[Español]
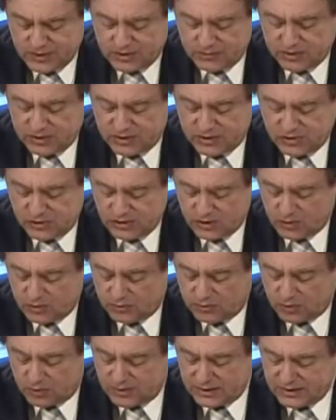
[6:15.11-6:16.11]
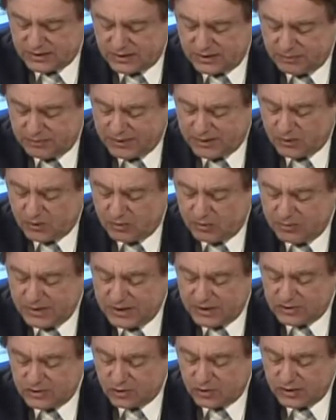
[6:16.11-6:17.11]
Impresión de comprobantes de pago,
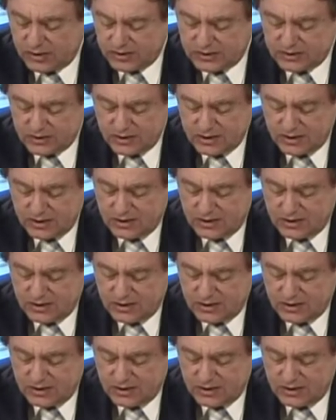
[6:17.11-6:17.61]
mil soles.